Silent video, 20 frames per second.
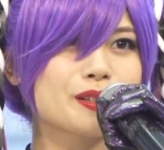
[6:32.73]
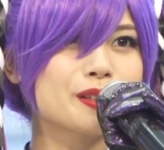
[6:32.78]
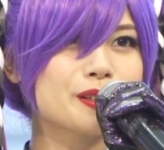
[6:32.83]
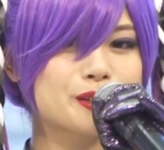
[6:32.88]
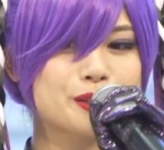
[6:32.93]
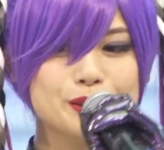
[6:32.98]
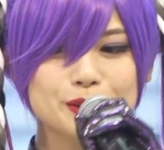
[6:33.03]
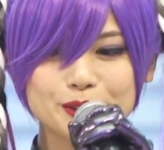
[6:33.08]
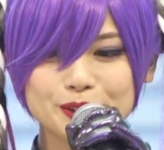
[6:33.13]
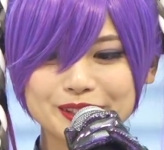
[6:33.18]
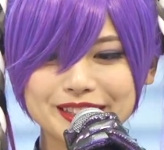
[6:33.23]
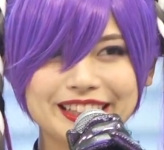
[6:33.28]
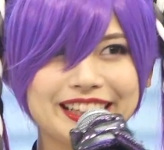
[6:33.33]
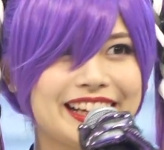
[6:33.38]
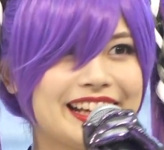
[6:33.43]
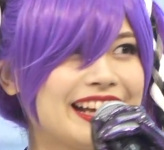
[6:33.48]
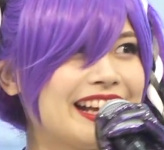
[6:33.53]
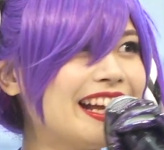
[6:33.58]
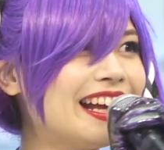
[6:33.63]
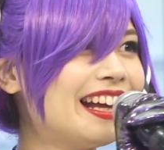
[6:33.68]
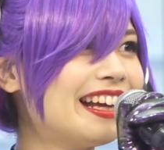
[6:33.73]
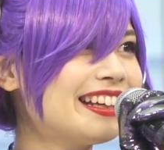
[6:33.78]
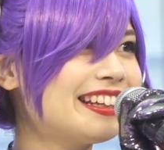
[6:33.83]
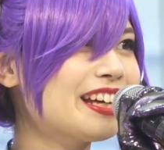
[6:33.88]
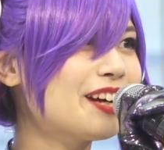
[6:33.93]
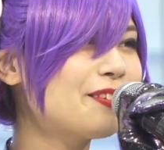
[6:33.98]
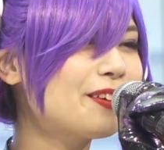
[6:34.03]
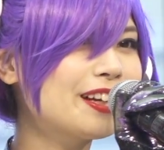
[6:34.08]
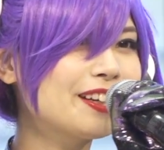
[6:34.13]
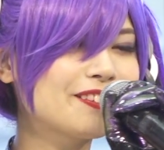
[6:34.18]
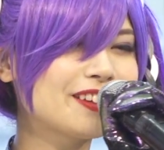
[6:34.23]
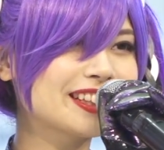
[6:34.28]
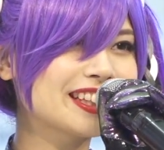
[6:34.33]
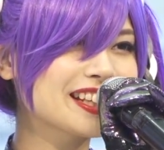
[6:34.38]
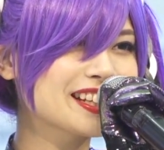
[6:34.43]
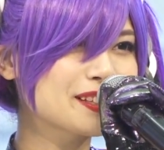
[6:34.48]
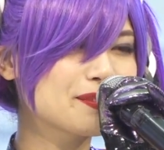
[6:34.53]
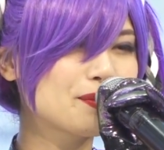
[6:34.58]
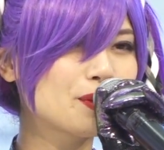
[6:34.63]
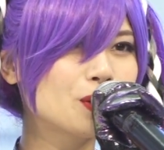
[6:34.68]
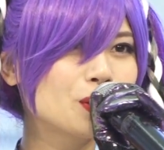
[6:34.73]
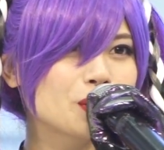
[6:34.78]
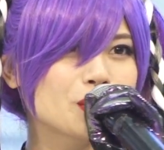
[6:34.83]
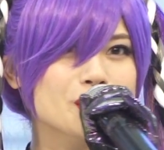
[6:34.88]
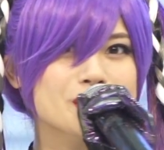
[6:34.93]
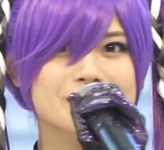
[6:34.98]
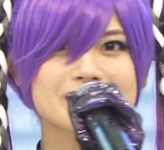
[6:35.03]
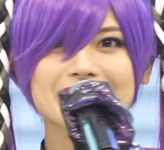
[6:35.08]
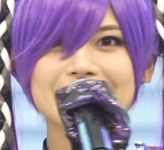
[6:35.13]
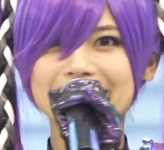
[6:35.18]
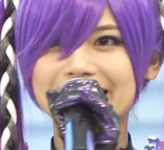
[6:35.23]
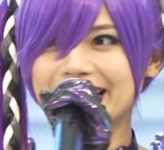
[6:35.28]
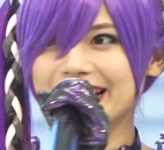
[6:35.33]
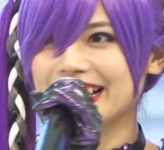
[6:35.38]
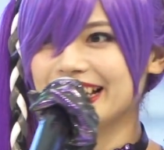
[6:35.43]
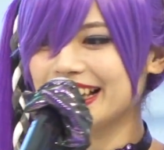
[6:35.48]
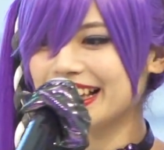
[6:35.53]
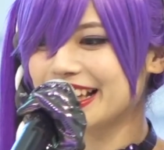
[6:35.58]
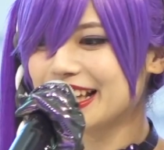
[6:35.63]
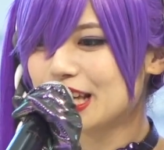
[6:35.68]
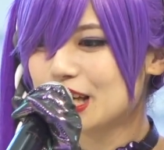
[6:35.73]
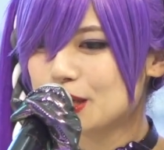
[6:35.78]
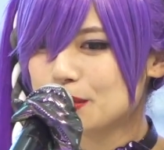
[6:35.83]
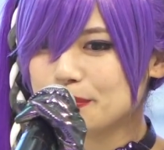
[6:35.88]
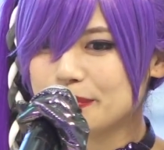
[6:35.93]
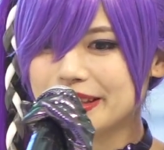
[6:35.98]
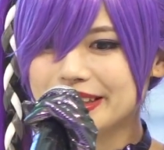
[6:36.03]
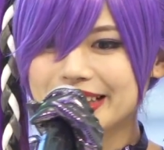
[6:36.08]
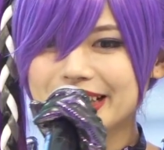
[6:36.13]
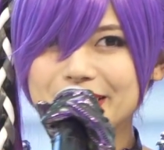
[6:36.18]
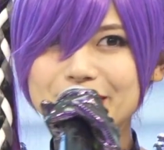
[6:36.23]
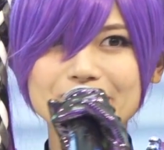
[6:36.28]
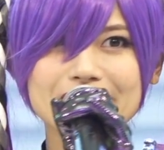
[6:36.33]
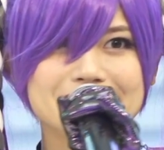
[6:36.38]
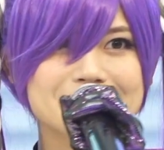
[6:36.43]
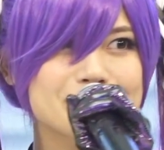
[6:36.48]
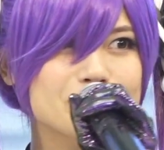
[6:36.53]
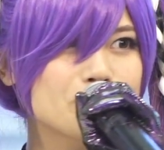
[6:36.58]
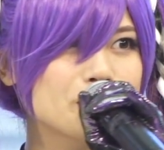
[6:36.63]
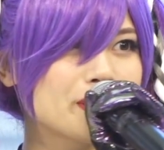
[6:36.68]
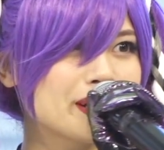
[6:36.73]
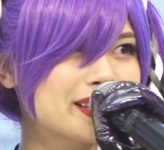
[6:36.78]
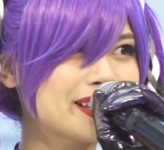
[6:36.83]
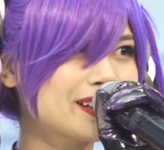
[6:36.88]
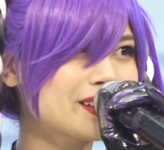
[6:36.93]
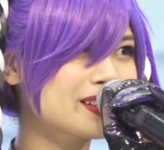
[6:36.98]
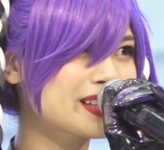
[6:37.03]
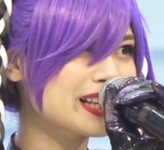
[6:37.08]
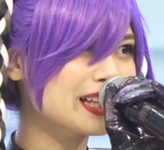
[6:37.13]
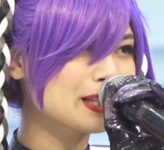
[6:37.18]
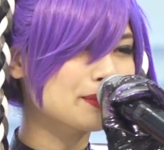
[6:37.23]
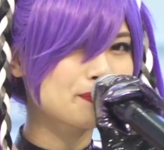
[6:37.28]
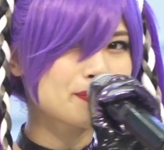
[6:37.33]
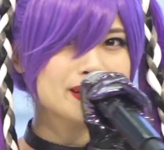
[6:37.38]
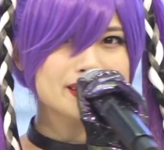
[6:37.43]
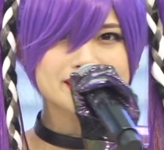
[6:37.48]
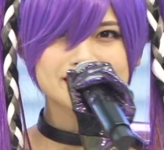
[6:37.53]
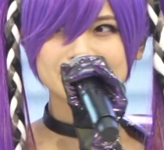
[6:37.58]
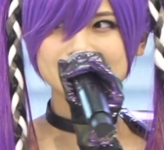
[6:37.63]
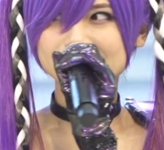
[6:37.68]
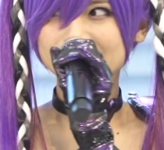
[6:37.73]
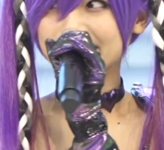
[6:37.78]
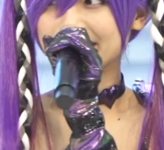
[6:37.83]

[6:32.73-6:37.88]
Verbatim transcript: すぐにやばい、私ポンコツだからみんなの足をめちゃくちゃ引っ張っちゃうん